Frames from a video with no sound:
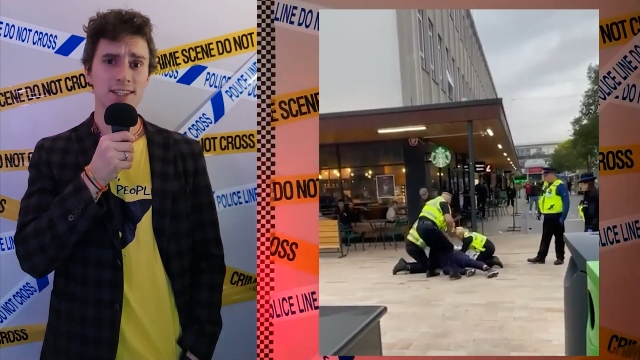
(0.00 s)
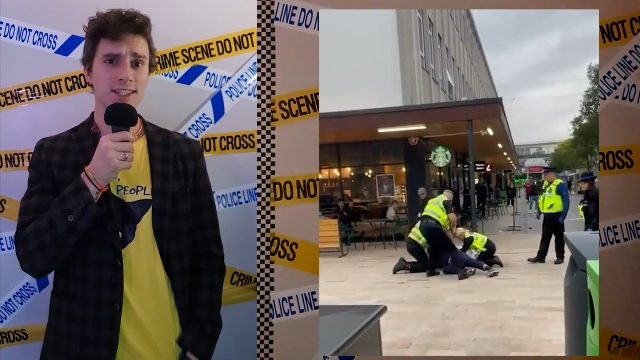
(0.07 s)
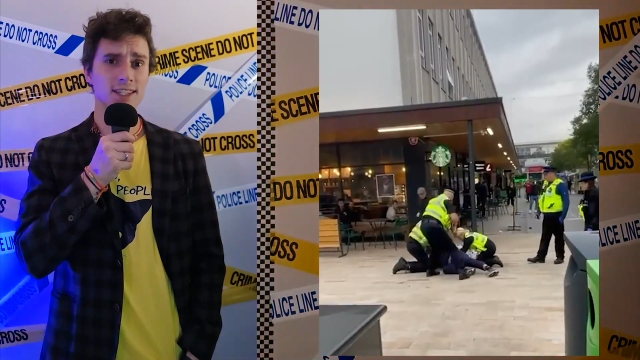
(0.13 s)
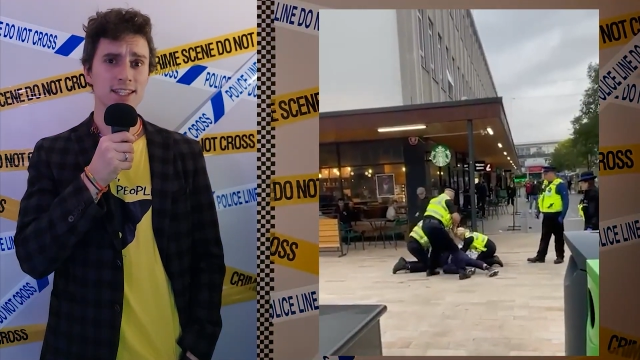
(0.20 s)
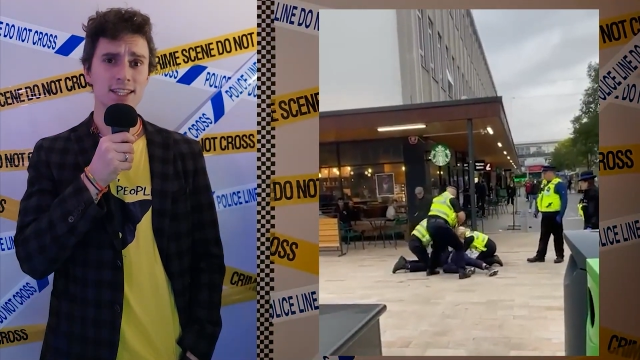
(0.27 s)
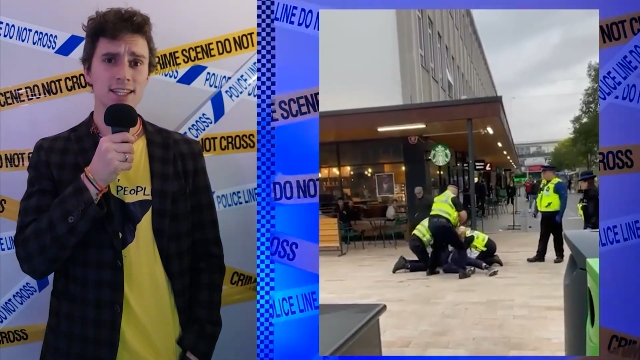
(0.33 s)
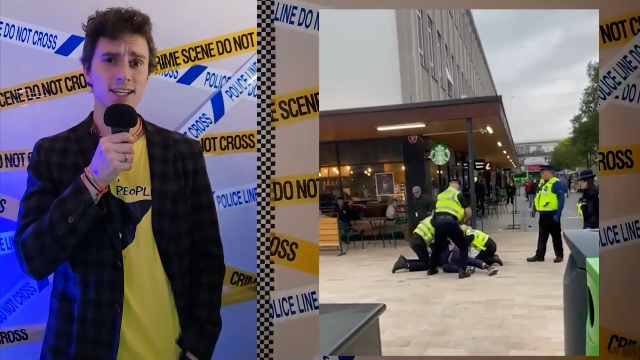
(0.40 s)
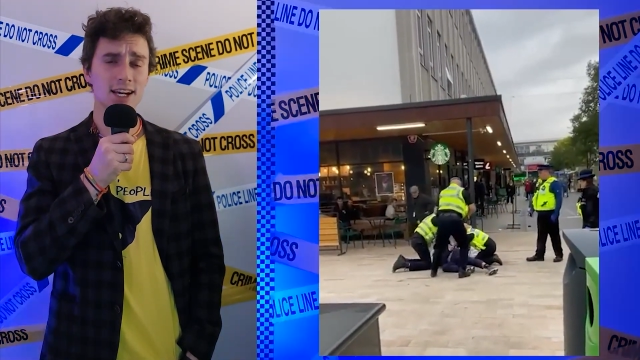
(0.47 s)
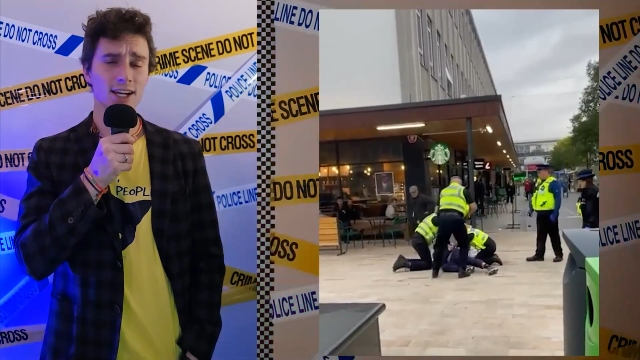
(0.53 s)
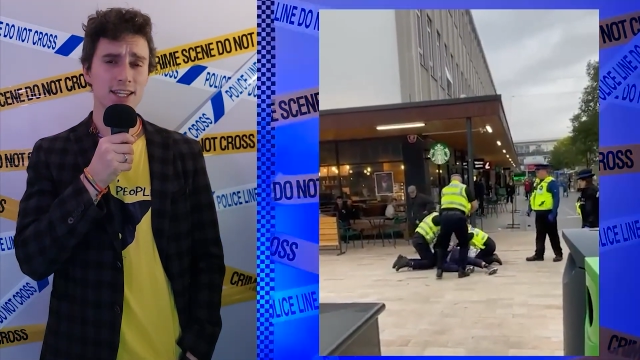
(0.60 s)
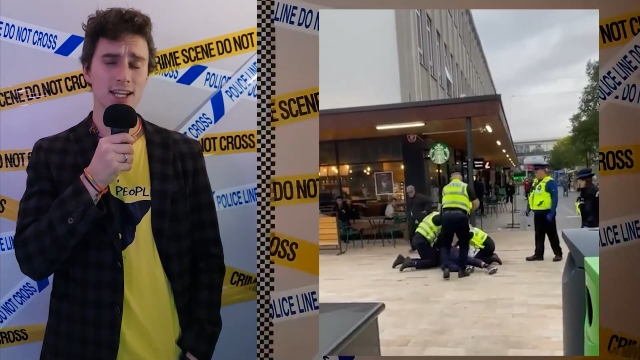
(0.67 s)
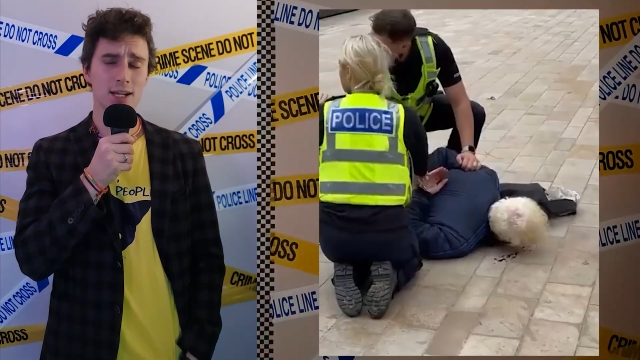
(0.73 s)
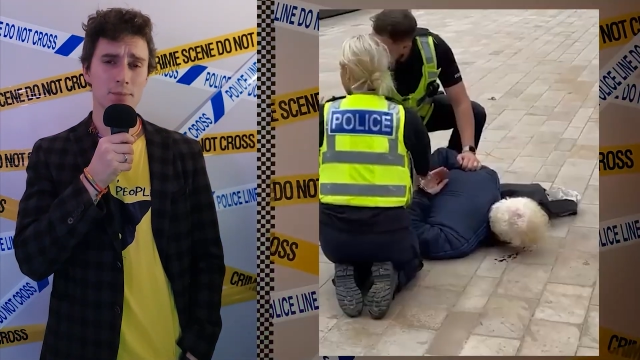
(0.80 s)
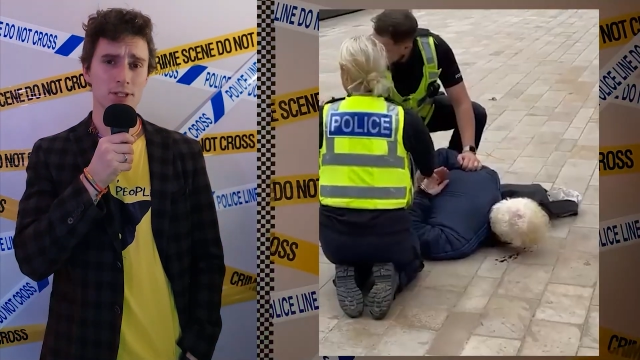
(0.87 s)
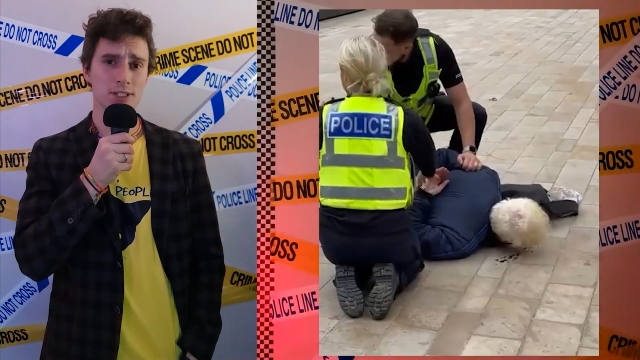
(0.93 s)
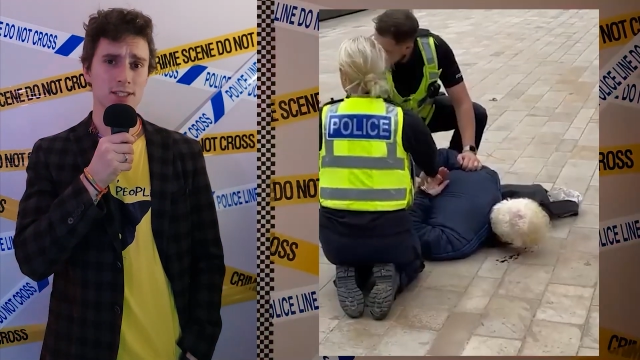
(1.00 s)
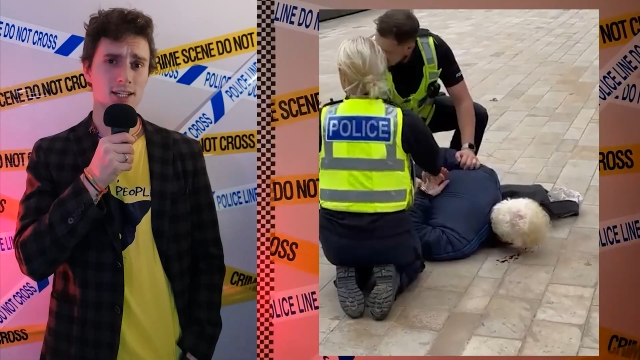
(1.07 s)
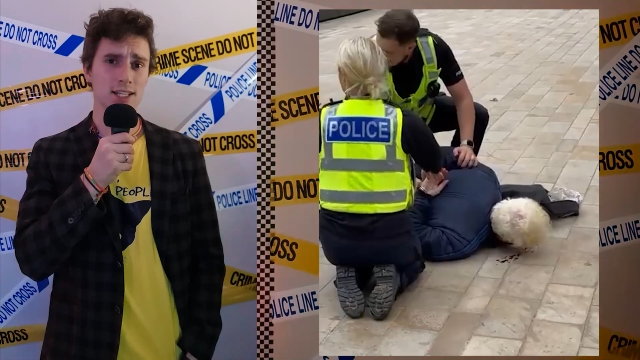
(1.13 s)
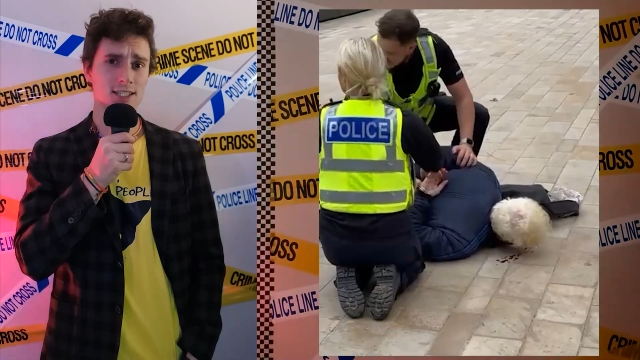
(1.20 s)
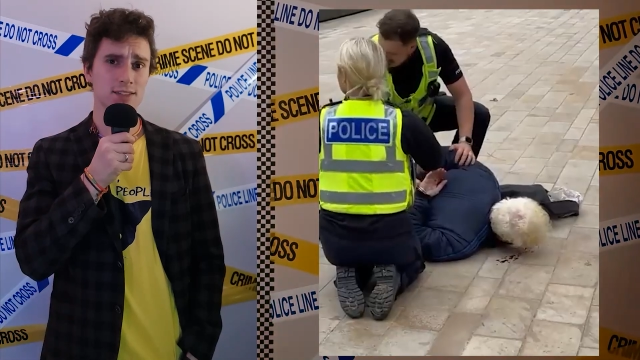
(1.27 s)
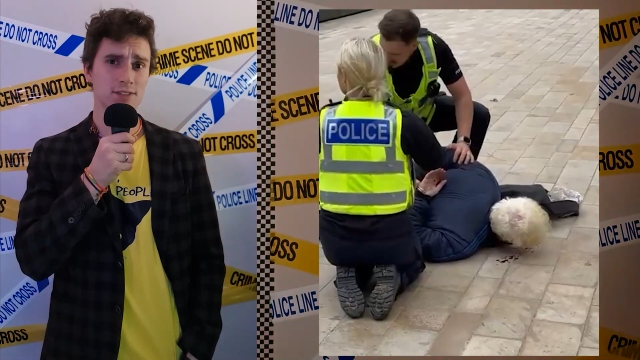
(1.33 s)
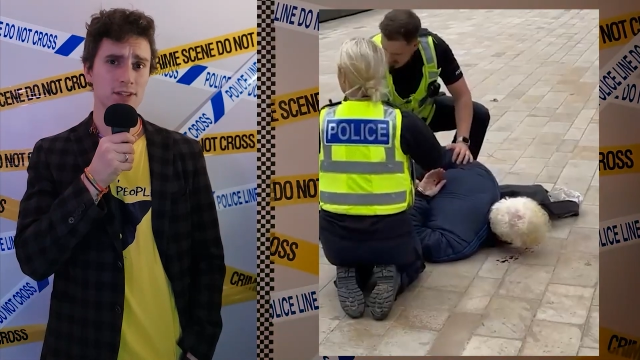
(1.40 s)
никаких
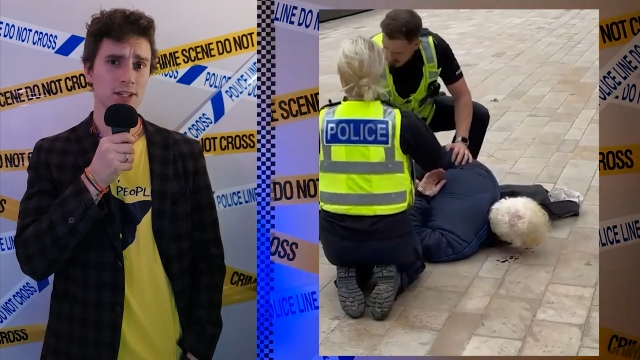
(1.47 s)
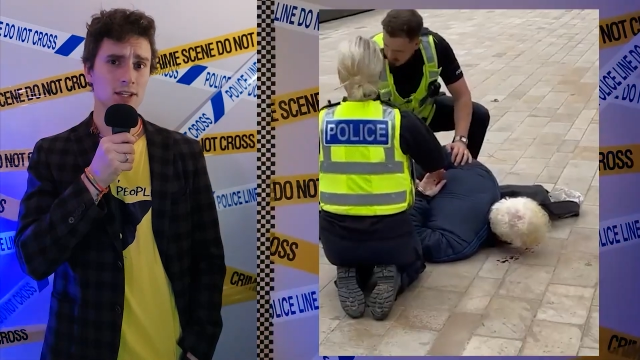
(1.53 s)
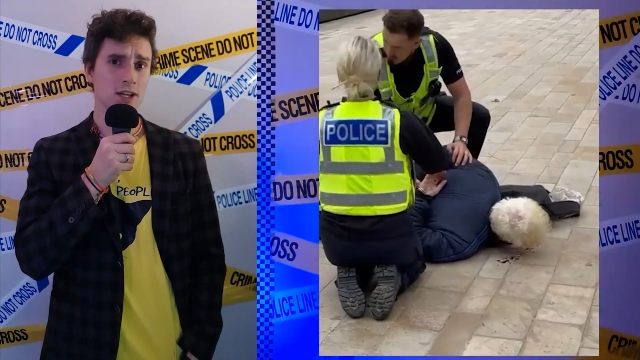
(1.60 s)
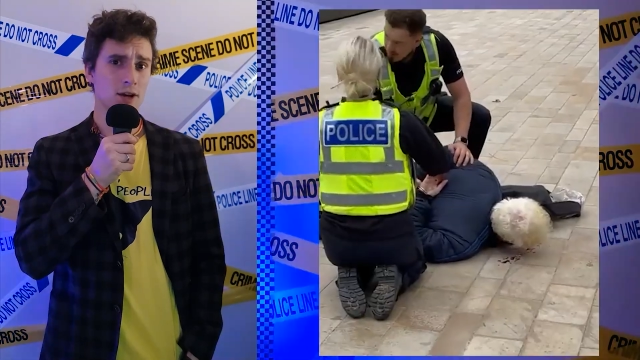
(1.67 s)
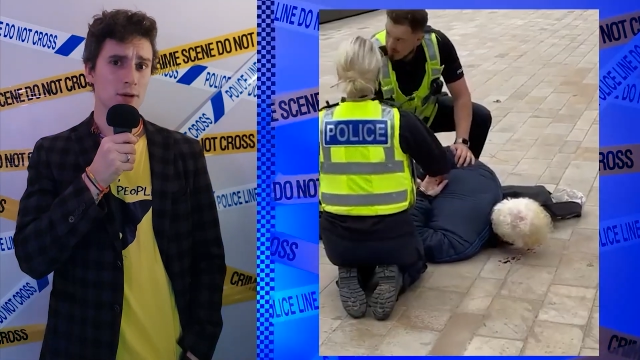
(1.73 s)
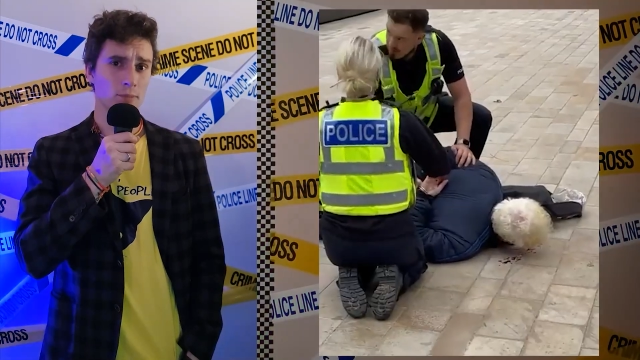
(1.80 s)
последствий